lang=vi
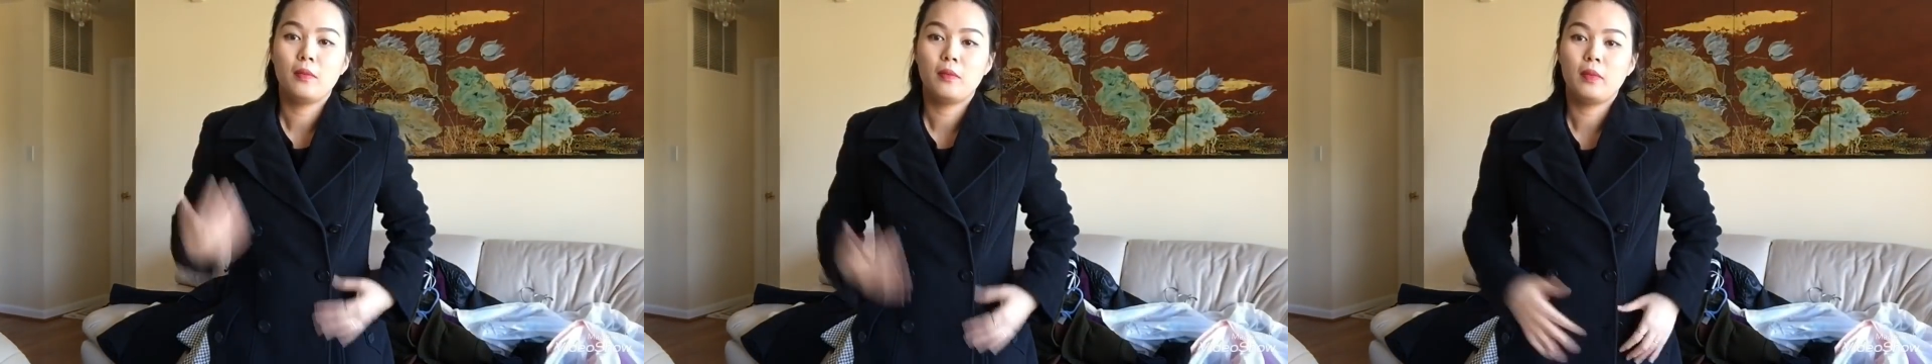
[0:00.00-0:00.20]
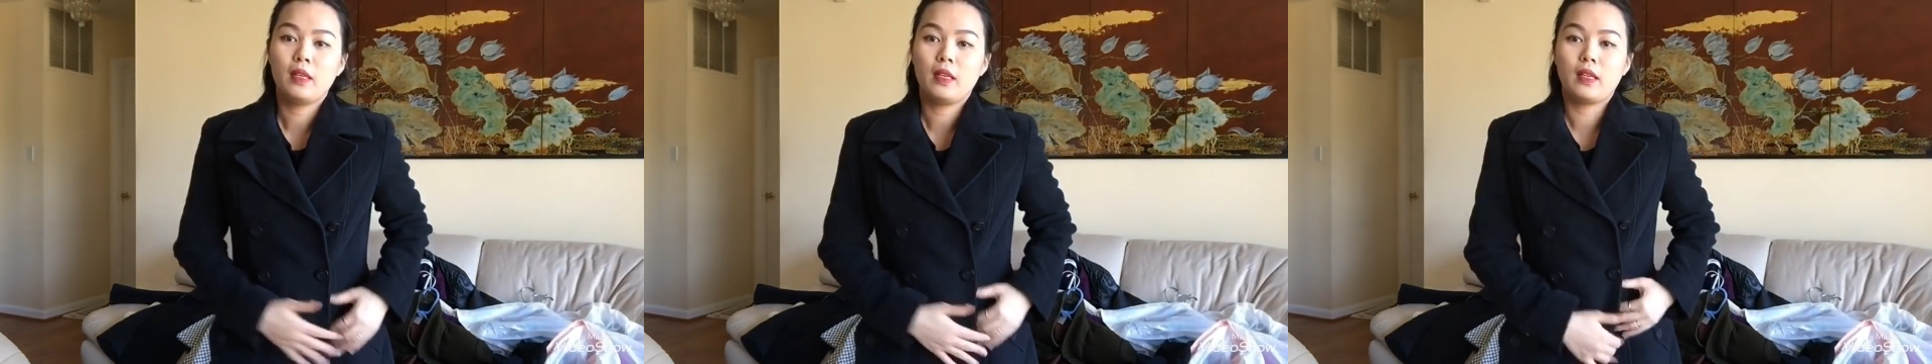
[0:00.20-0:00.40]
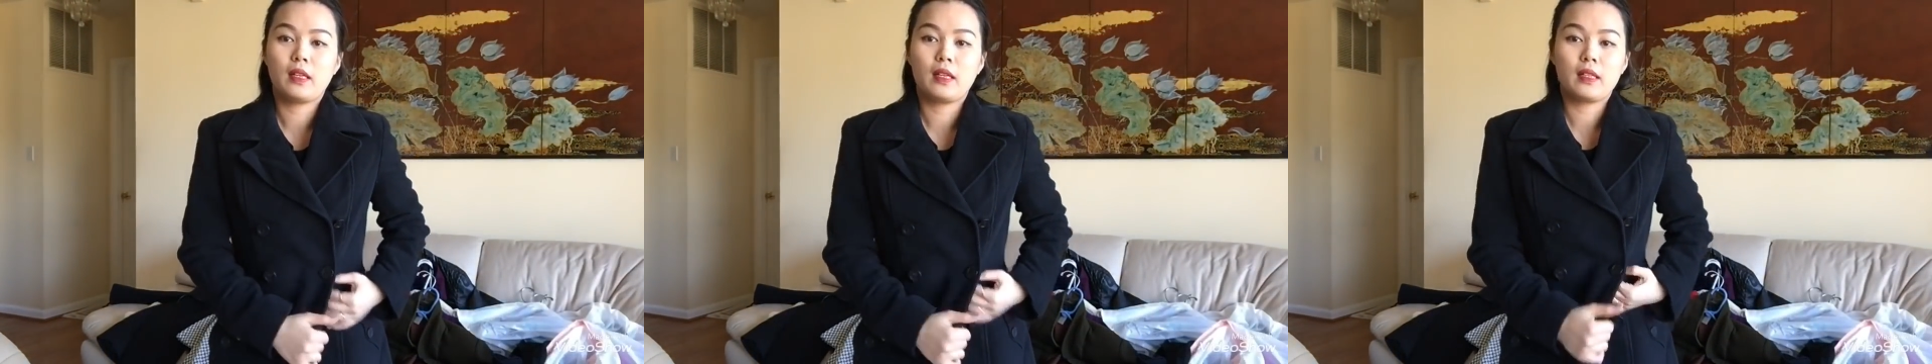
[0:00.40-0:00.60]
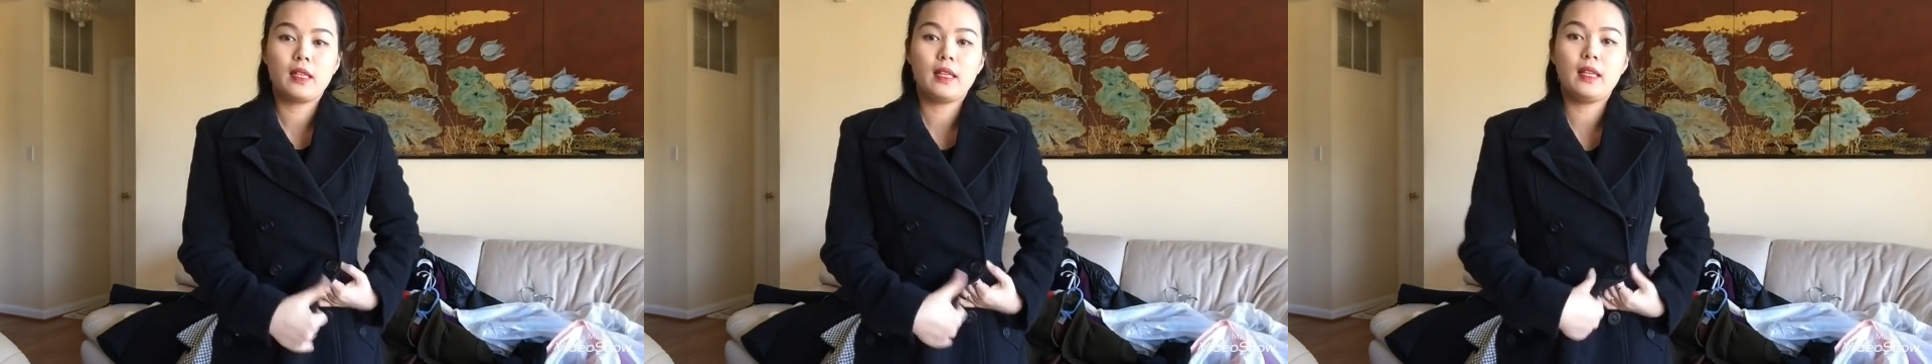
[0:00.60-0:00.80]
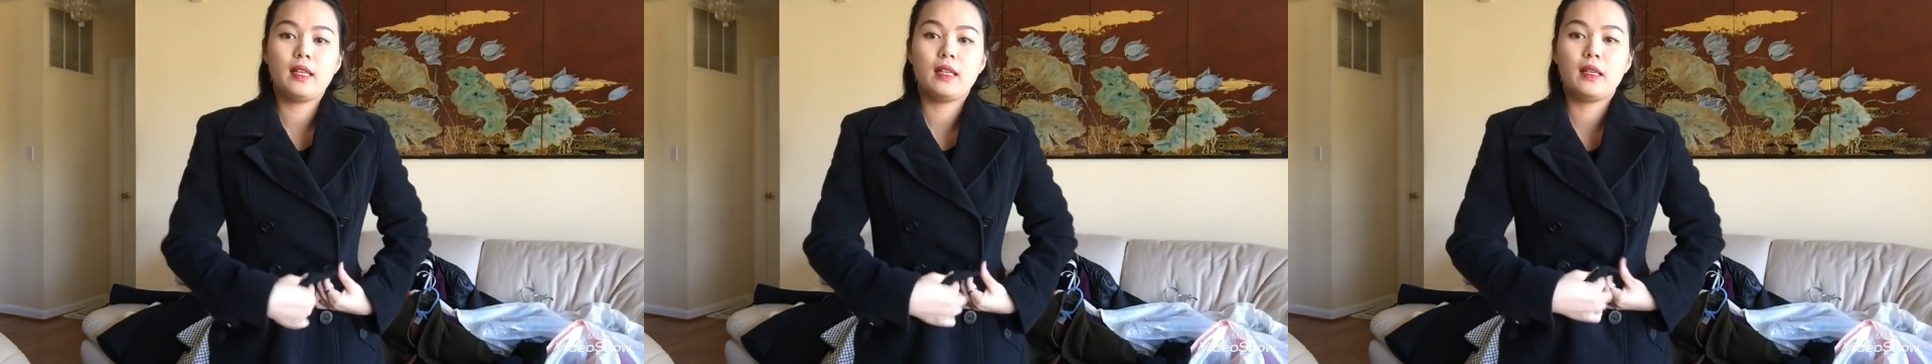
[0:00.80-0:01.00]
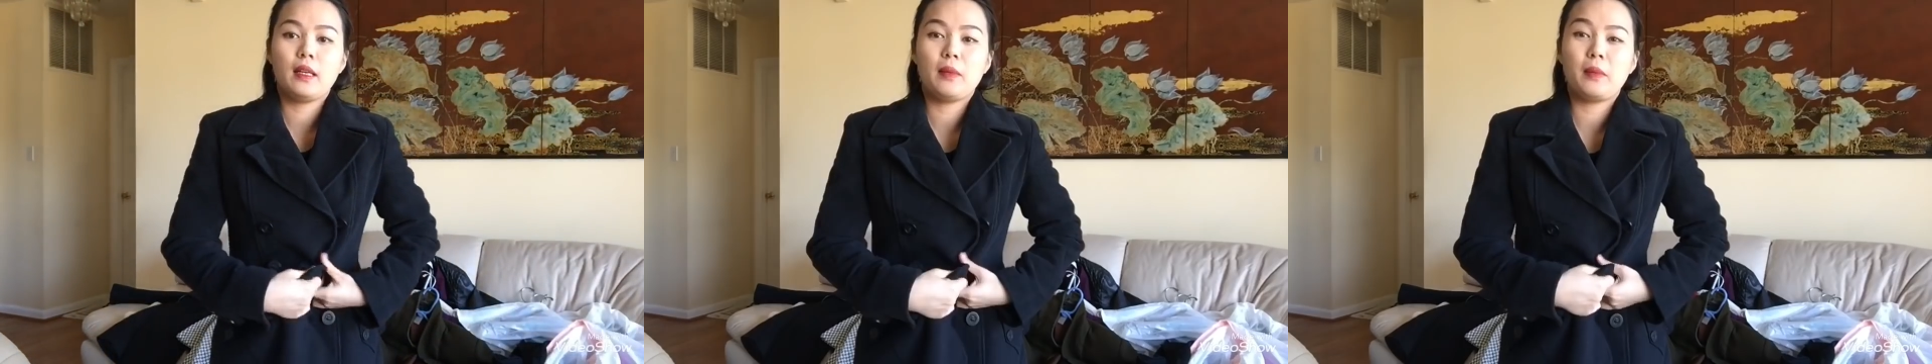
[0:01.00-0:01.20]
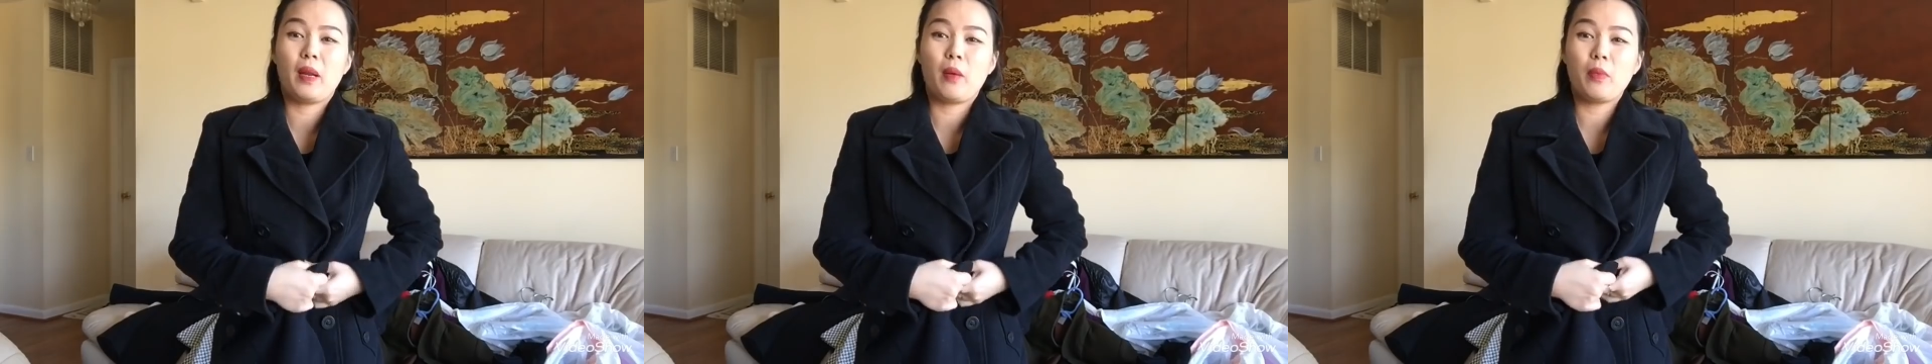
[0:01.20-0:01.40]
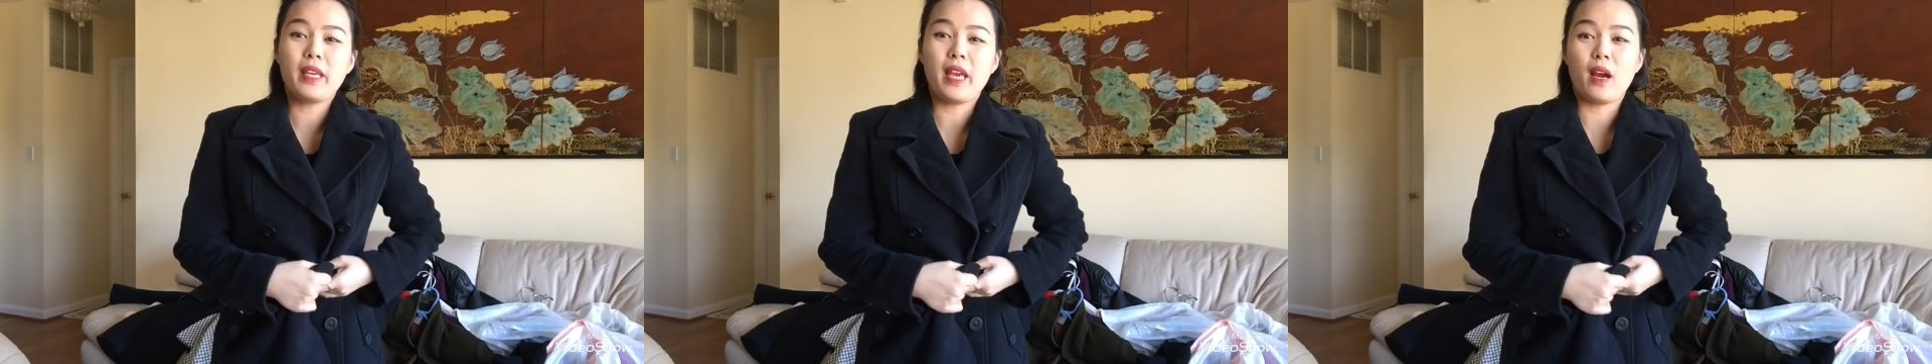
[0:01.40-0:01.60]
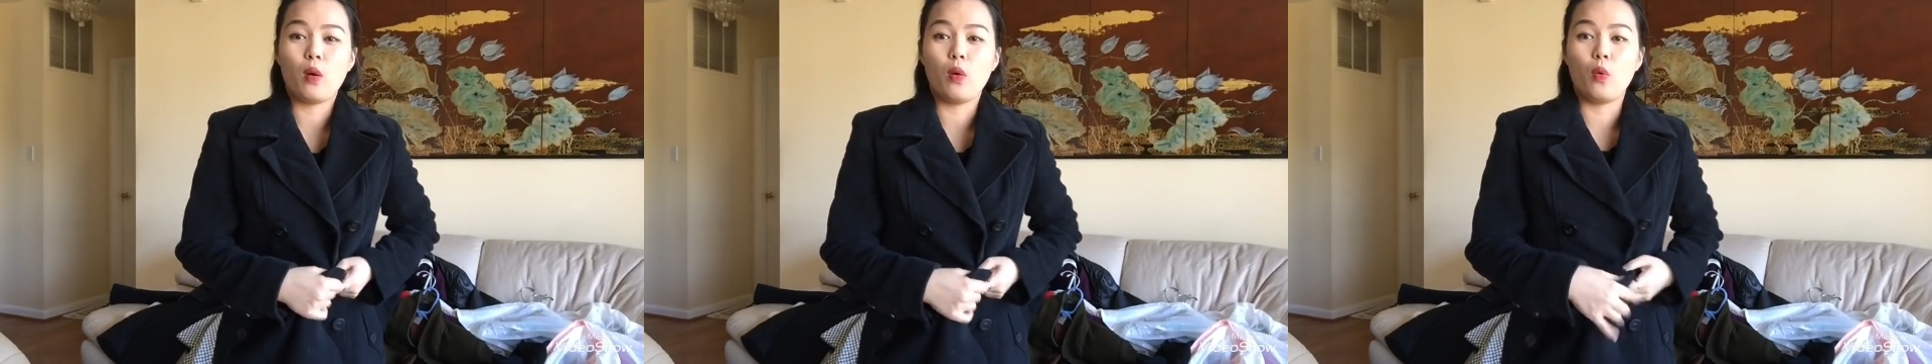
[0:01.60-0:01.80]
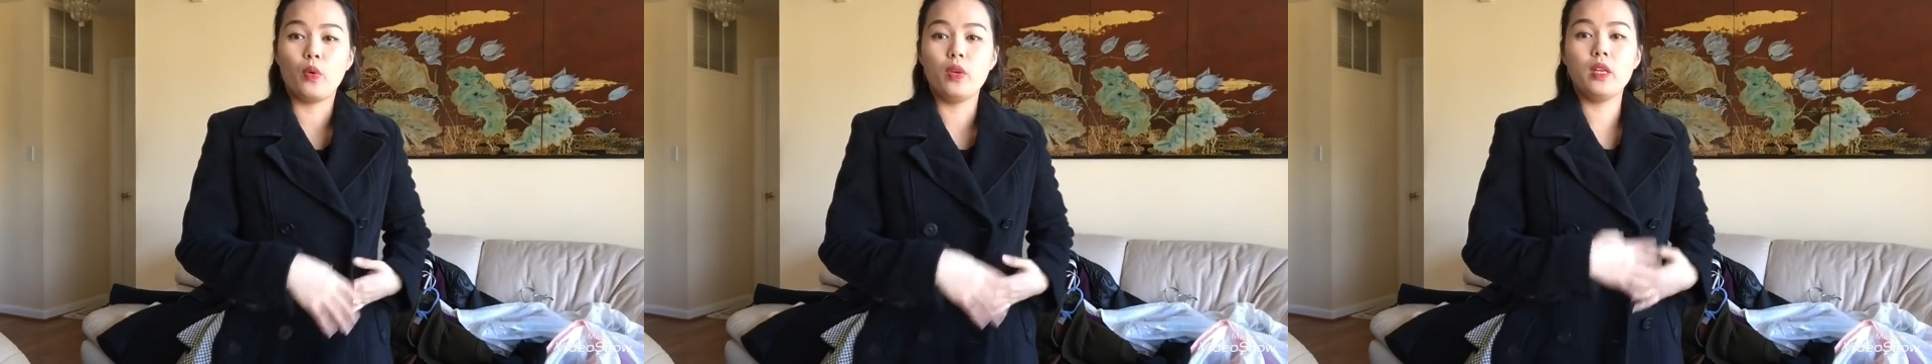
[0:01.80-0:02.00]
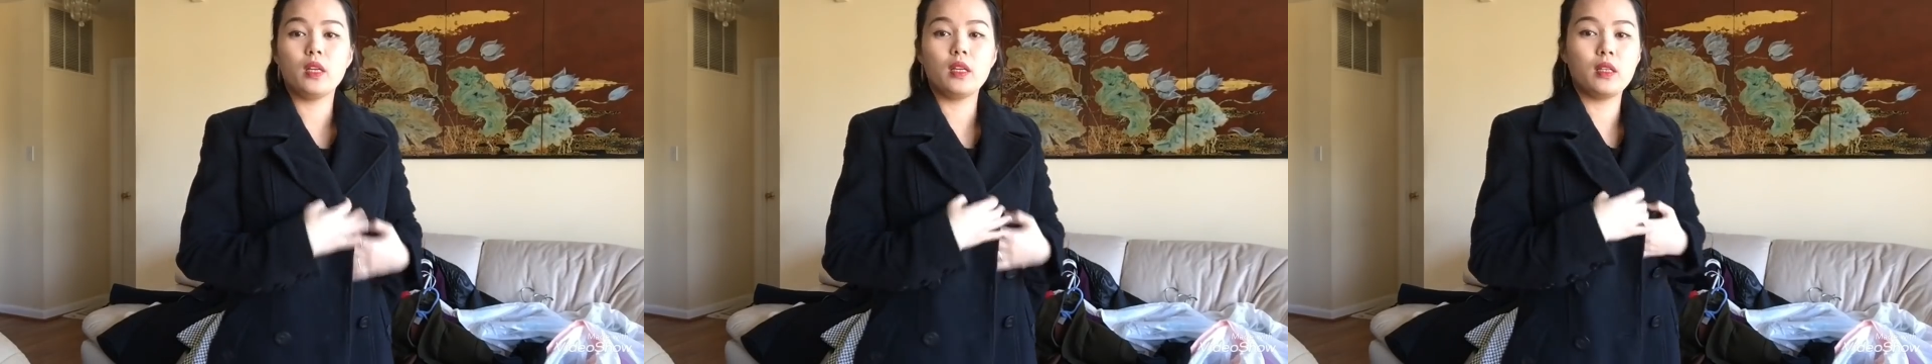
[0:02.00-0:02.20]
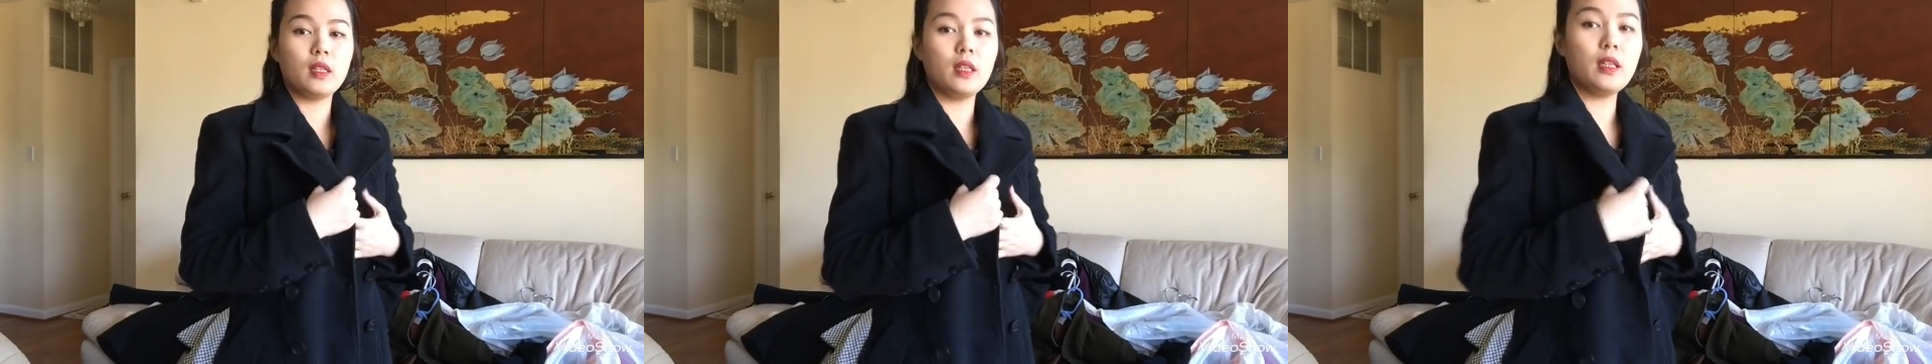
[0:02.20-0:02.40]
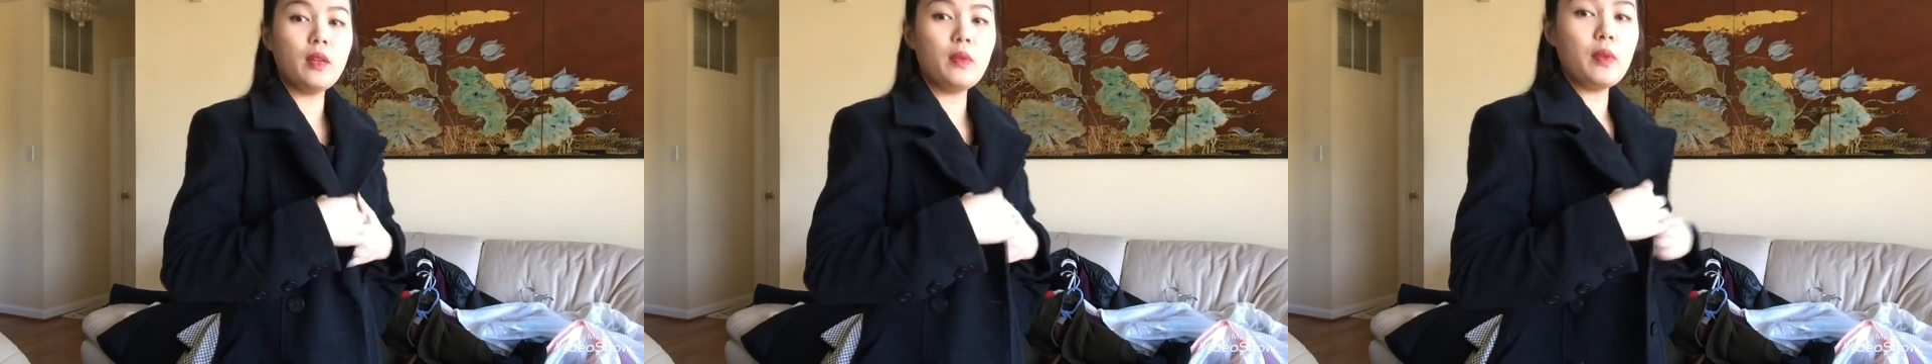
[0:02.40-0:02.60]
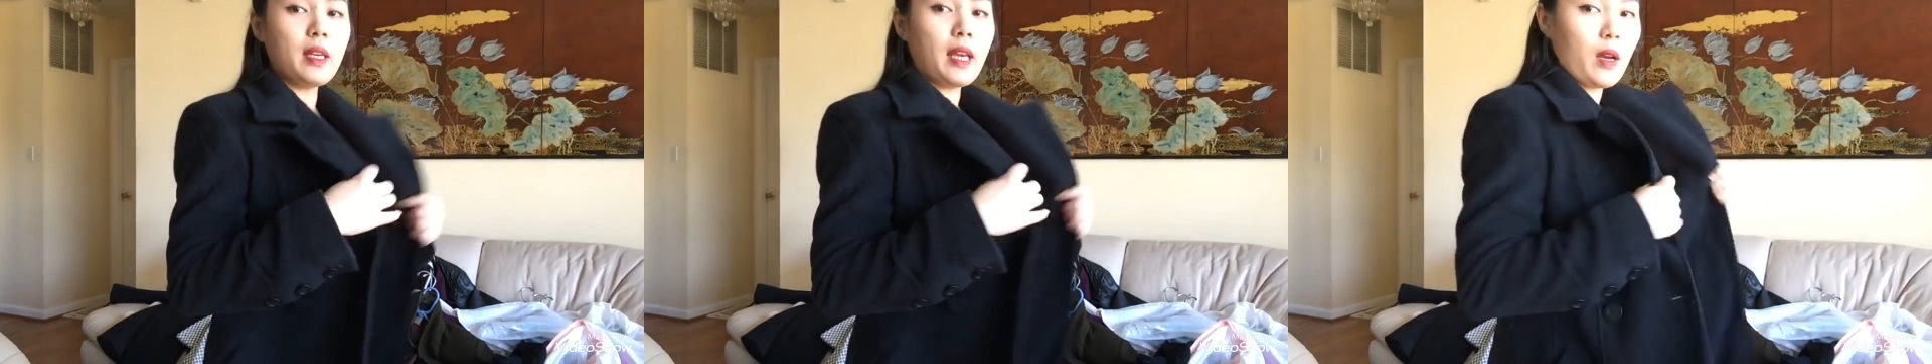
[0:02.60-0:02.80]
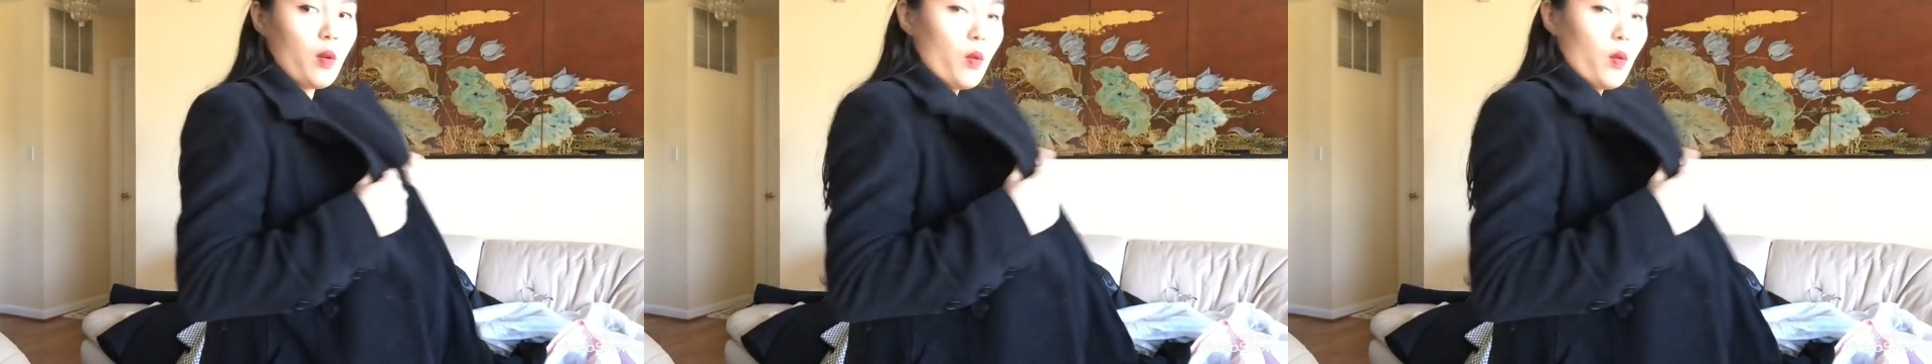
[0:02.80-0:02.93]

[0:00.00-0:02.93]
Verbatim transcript: mình không có giặt ủi á, chứ nếu như giặt